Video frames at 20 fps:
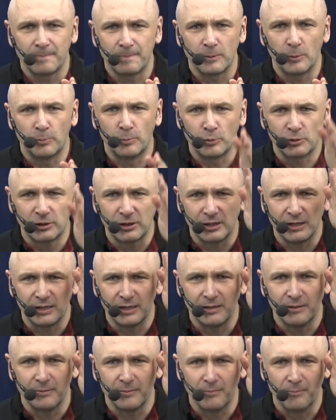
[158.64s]

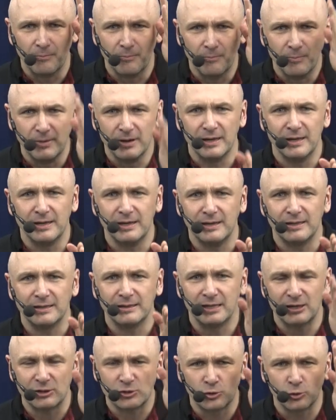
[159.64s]
dopóki my,
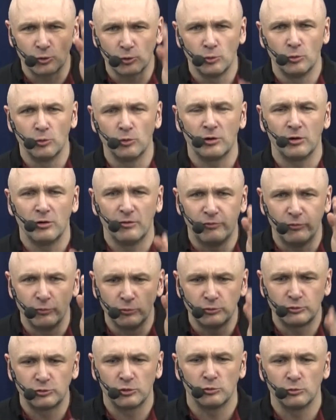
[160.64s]
nasz ruch
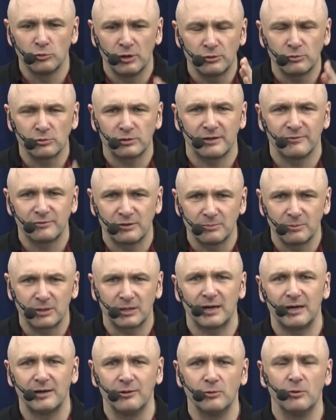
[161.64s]
funkcjonuje tutaj w tym
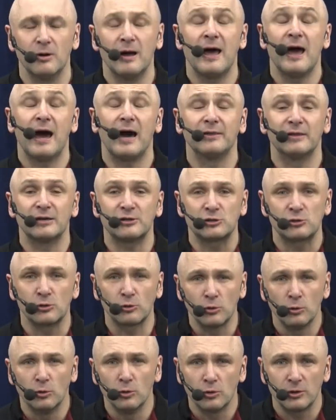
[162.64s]
kraju. A nasz
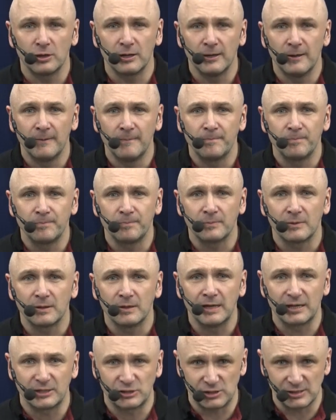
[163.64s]
ruch,
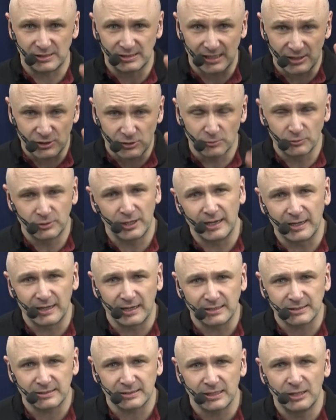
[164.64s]
jak się zaczął
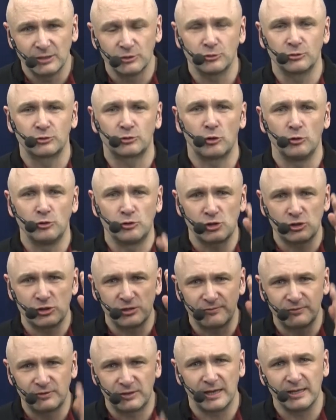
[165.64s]
teraz, to skończy
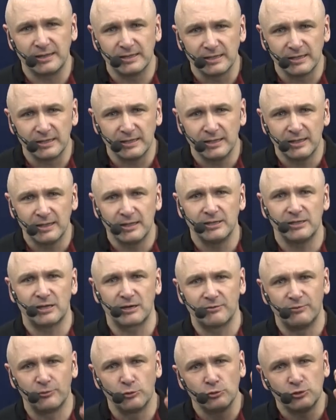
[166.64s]
się wtedy,
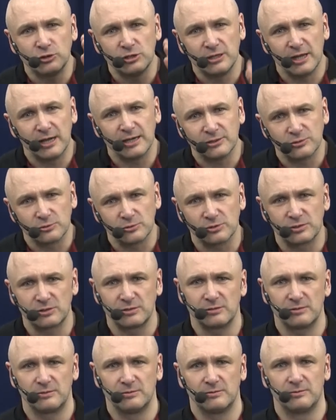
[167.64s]
jak wróci
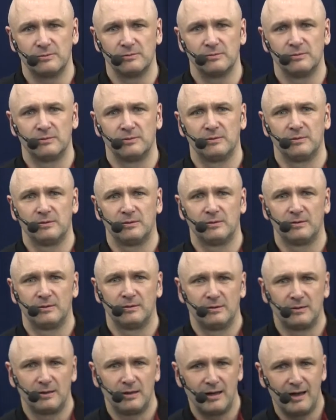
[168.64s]
Jezus.
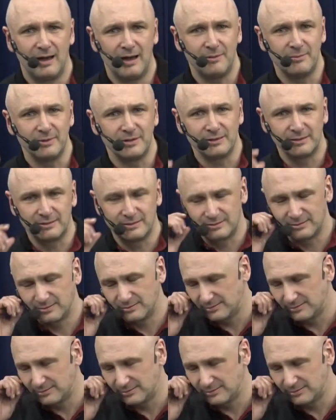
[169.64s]
Amen.